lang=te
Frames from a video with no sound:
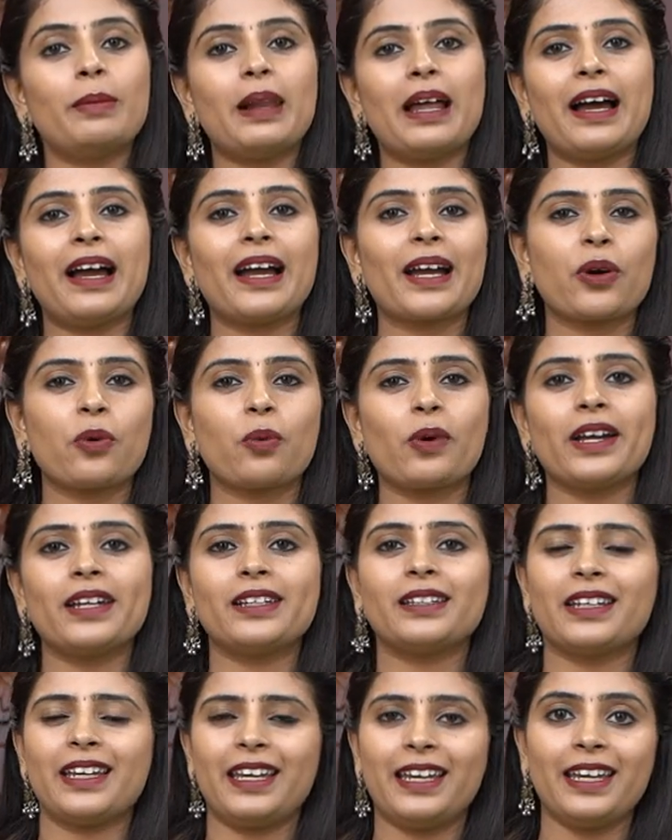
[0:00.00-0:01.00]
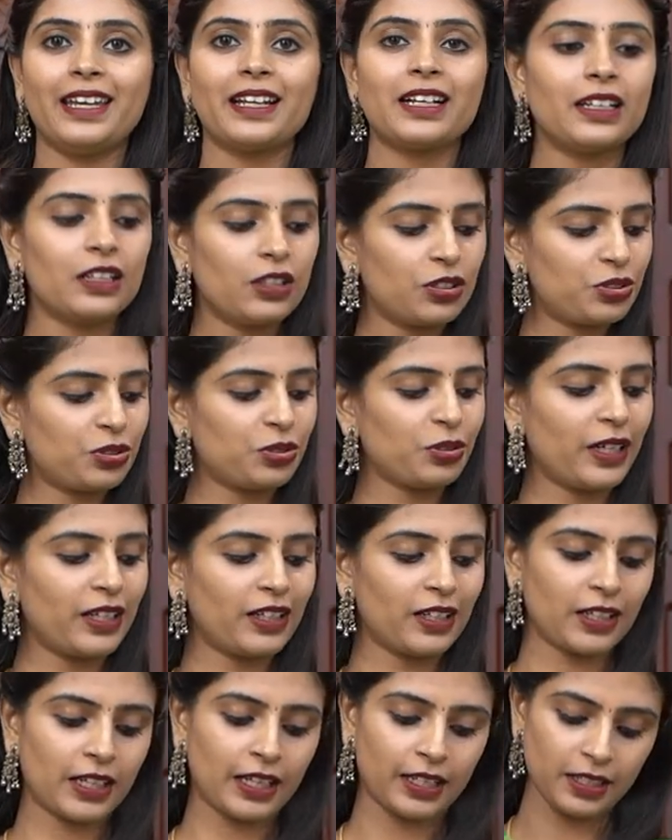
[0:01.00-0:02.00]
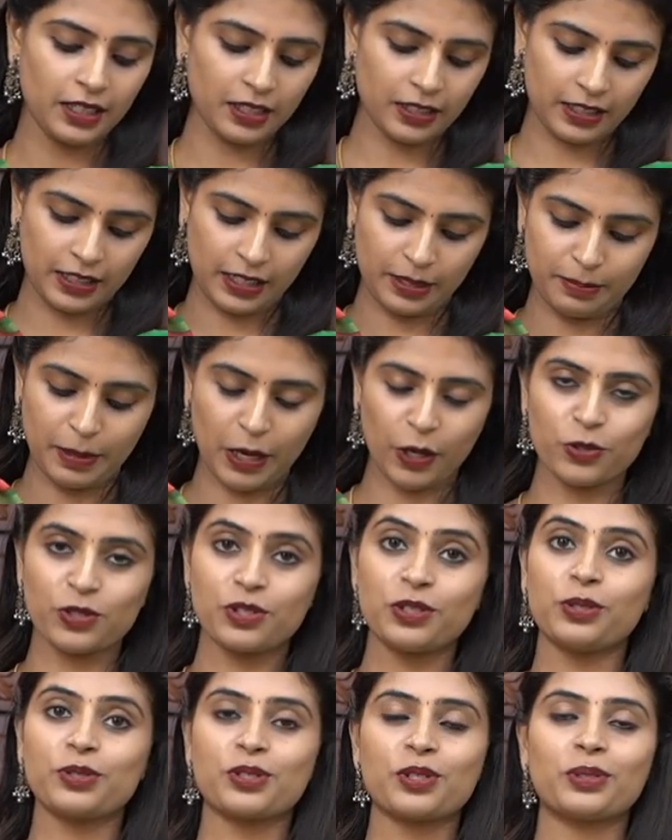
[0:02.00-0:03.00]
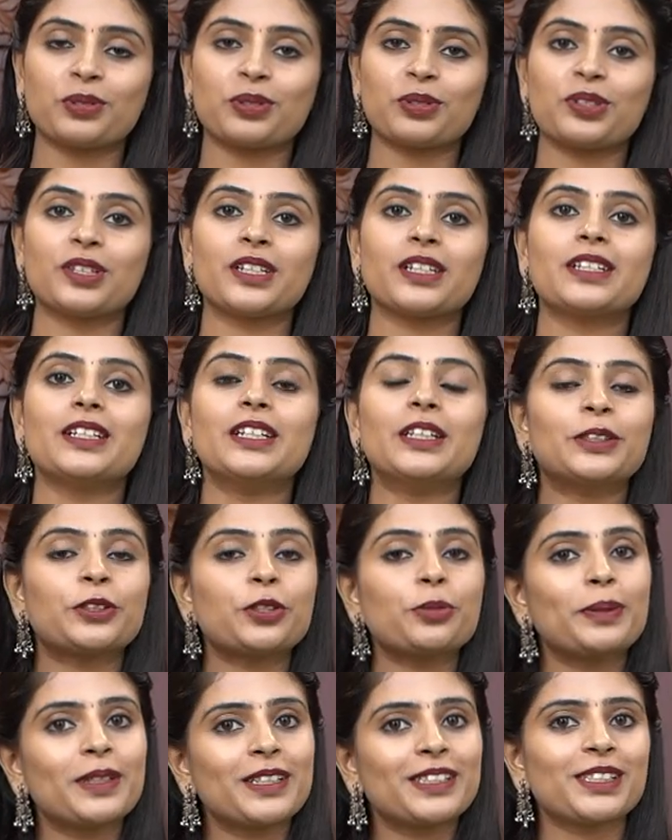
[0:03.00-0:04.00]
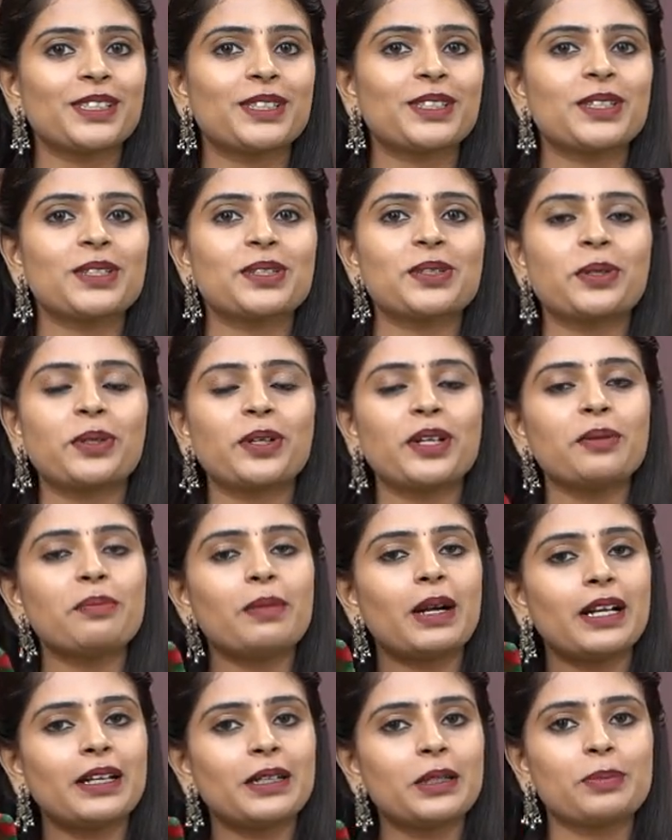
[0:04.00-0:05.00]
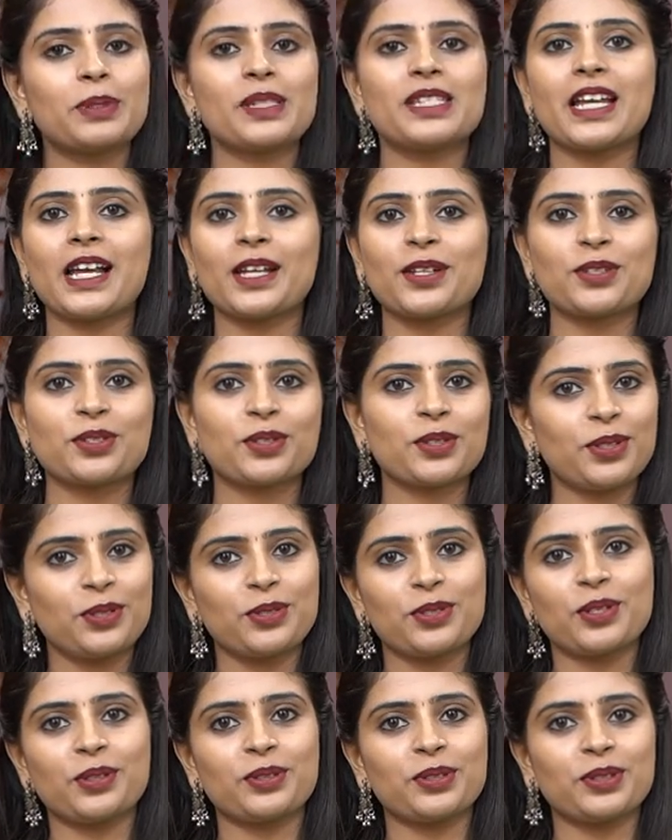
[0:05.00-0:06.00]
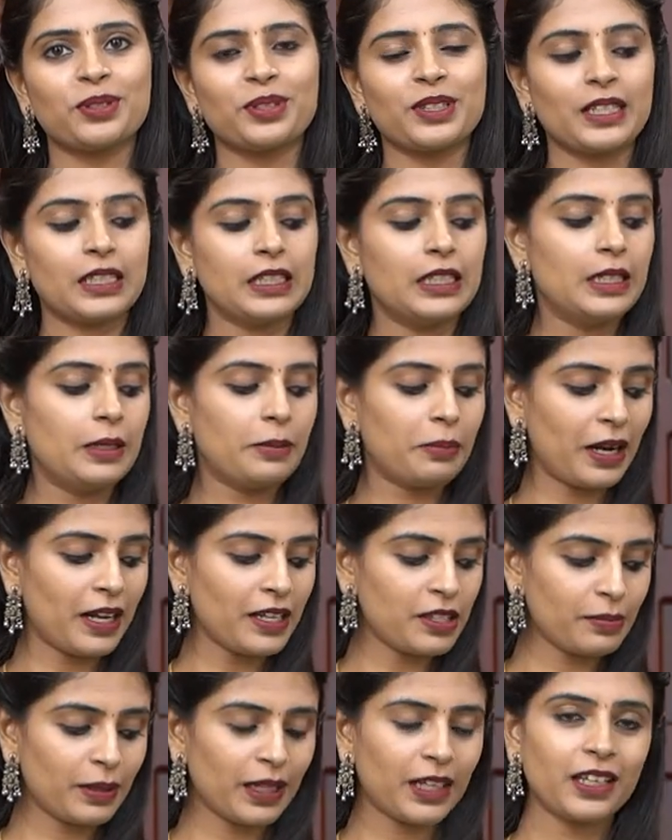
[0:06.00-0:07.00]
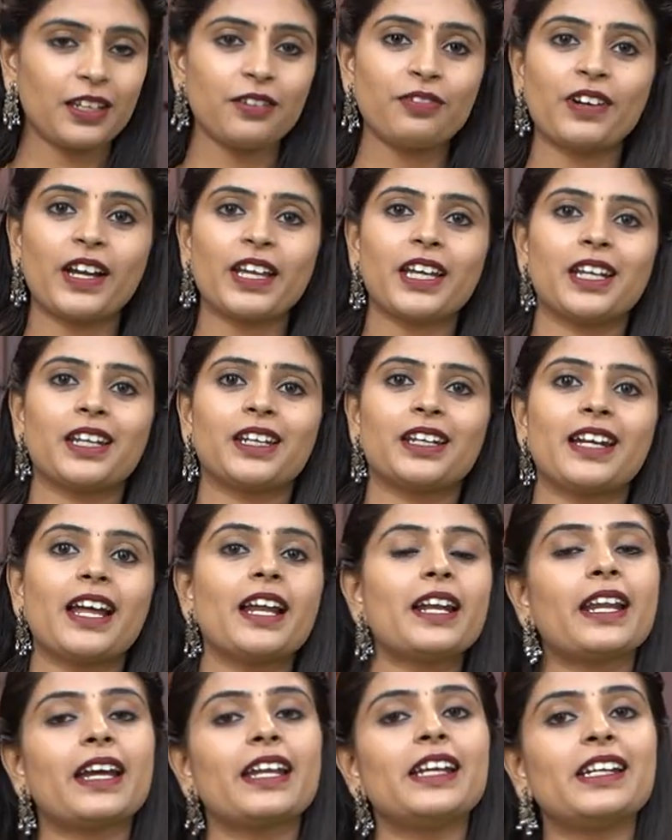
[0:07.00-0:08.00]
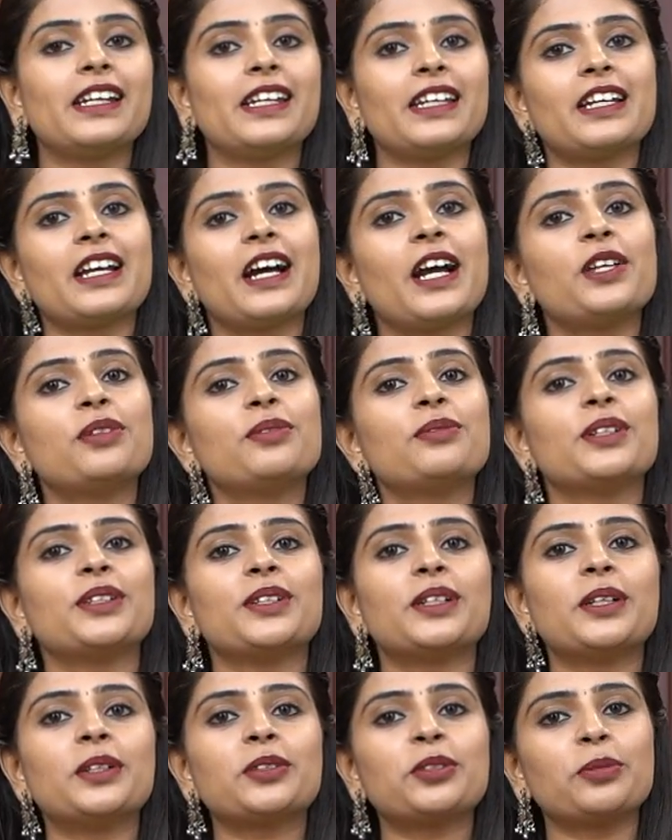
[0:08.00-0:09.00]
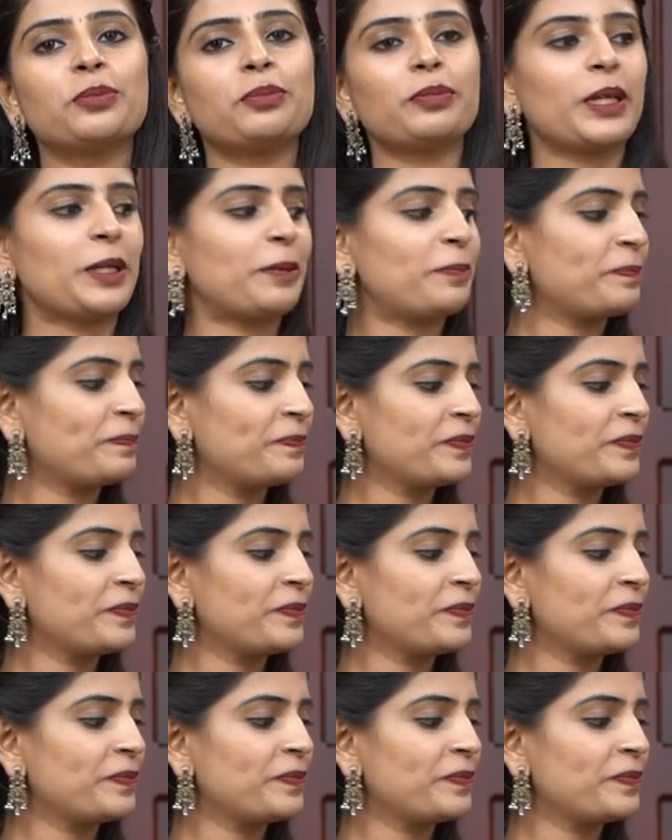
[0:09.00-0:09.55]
బ్లాక్ వైట్ ఏ కలర్స్తో అయినా కానీ ఈ బ్లౌజ్ యూజ్ అవుతుంది సో పర్చేస్ చేసుకోండి మల్టిపుల్ శారీస్తో యూజ్ అవుతుంది ప్రైస్ మనకి ఫైవ్ హండ్రెడ్ అండ్ నైంటీ ఐదు వందల తొంభై